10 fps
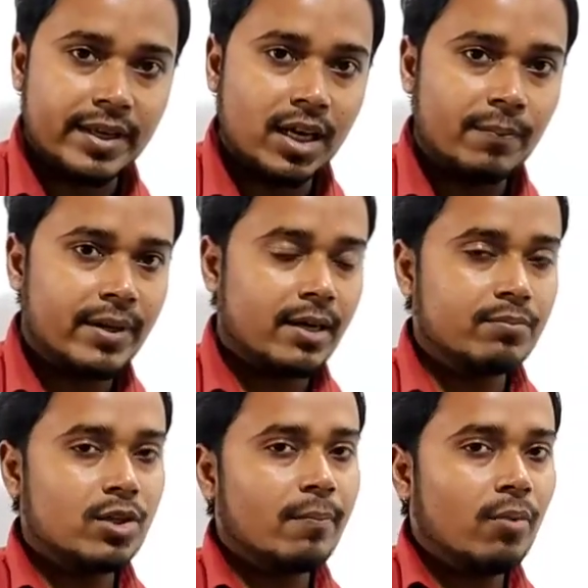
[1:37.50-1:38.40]
है यहाँ पर
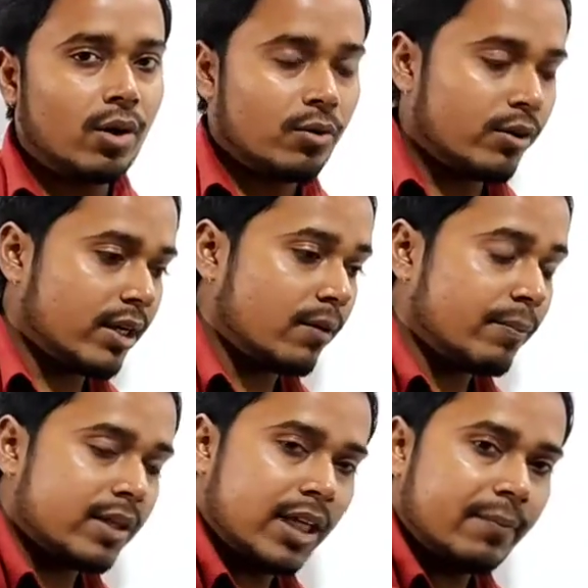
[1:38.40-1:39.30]
हम जब बॉल को यहाँ
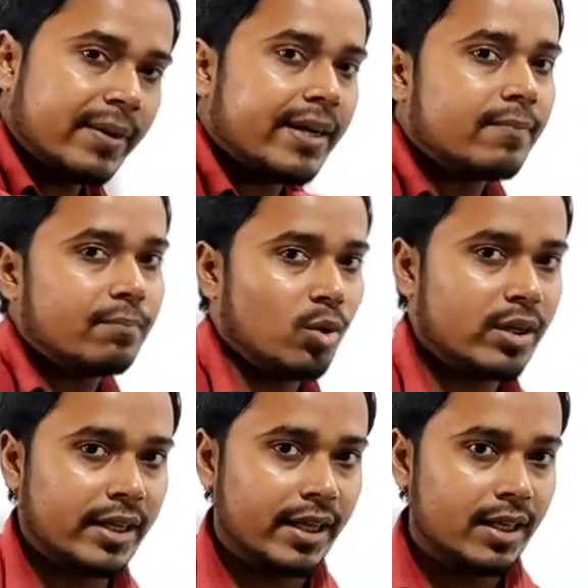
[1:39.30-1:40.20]
पर कहीं पर पुट
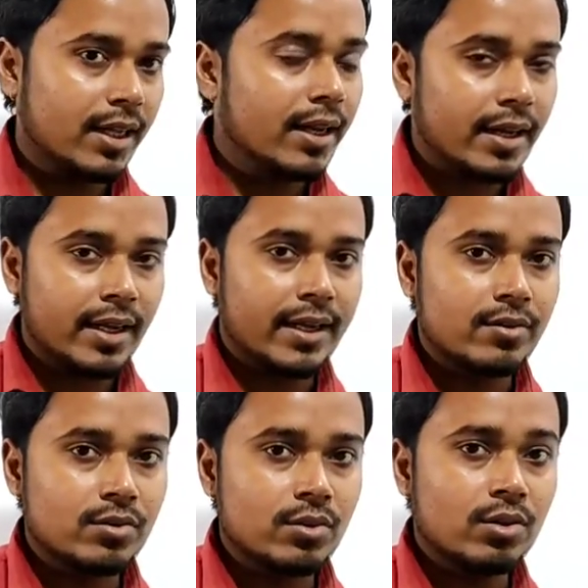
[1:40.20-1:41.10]
करेंगे कहीं रखेंगे
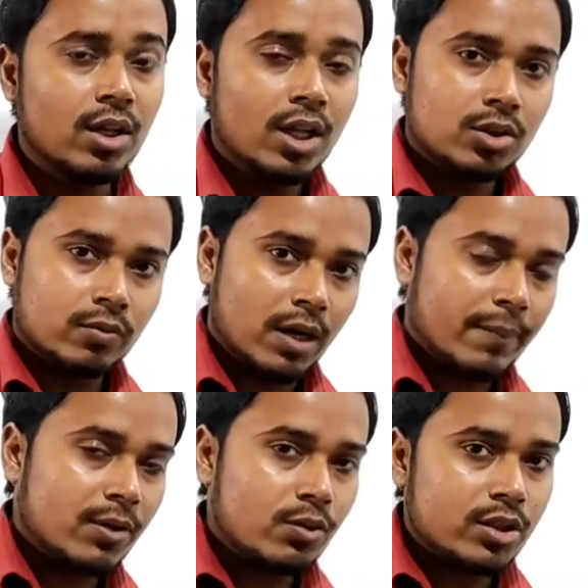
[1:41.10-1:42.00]
उसको तो वहाँ
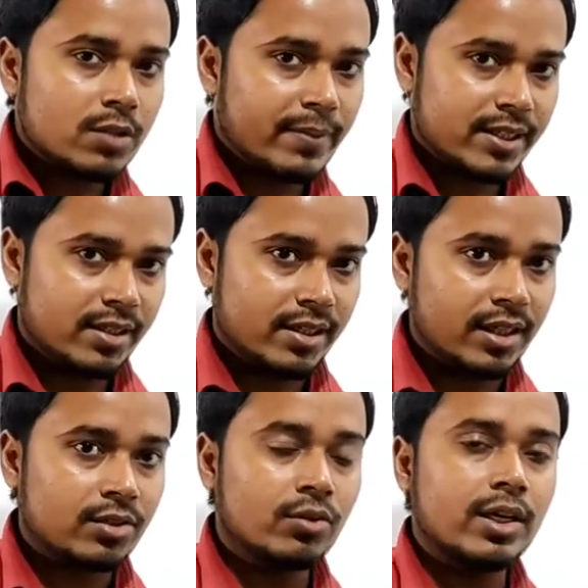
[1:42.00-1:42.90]
पर कुछ स्पेस
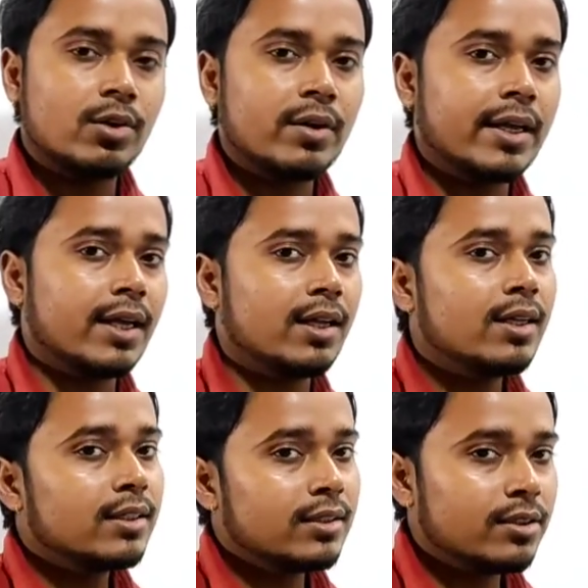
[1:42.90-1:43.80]
लेगी तो क्या हो गया या
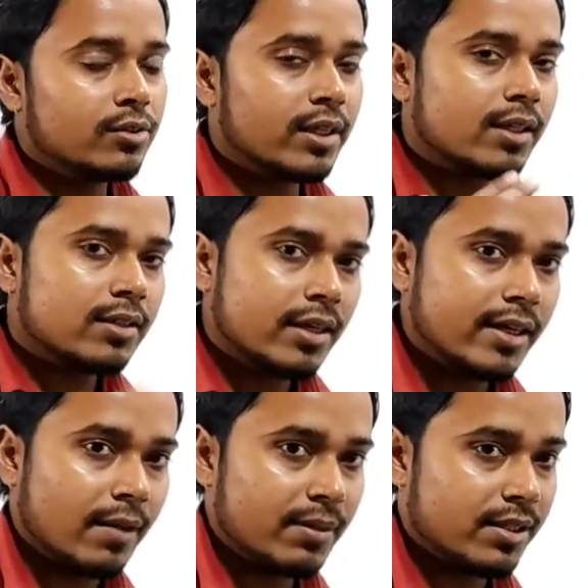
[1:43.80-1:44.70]
ये e हो गया थ्री
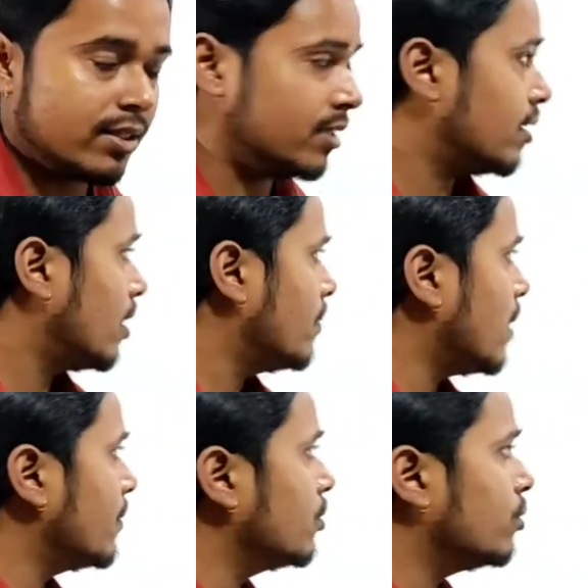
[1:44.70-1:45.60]
डायमेंशन अब
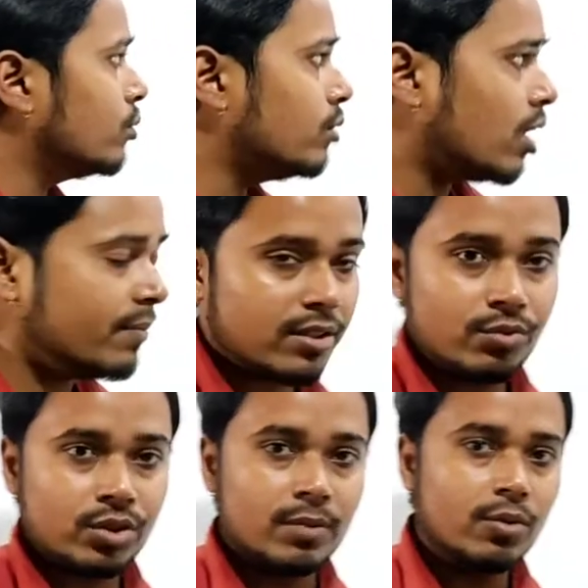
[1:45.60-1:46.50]
यहाँ पर जो टू डायमेंशन
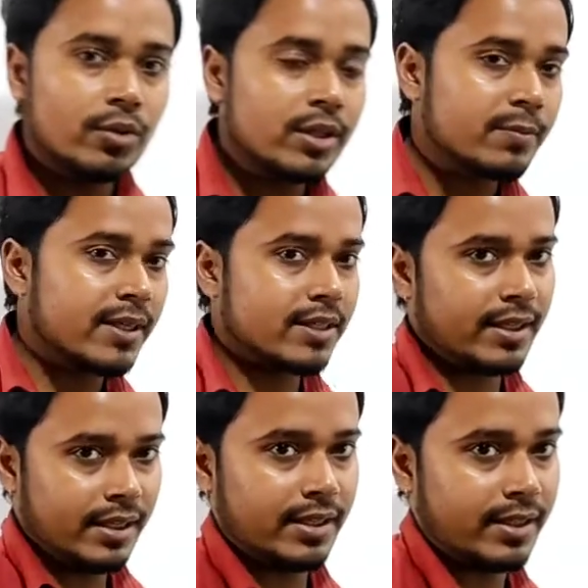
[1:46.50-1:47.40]
होते हैं वो कोई स्पेस
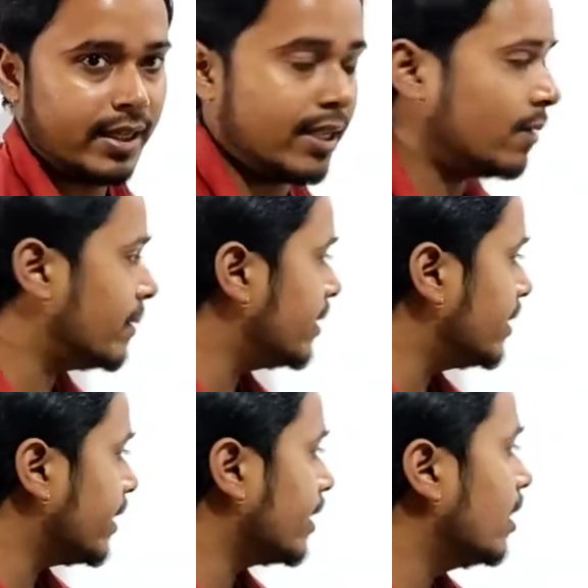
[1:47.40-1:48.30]
नहीं लेते हैं यहाँ पर ये
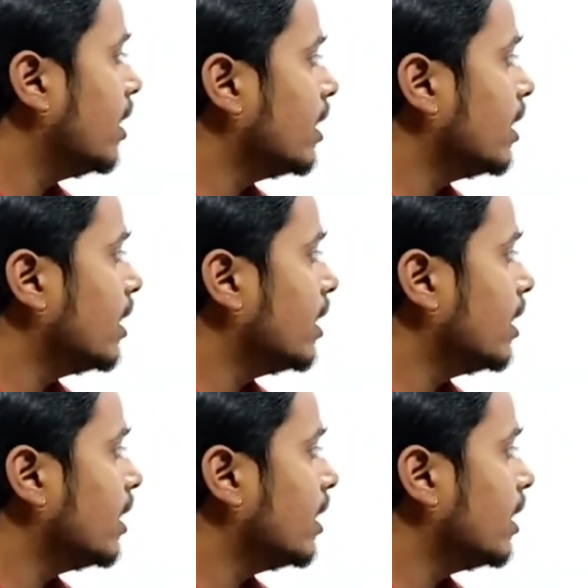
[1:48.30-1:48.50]
देखिए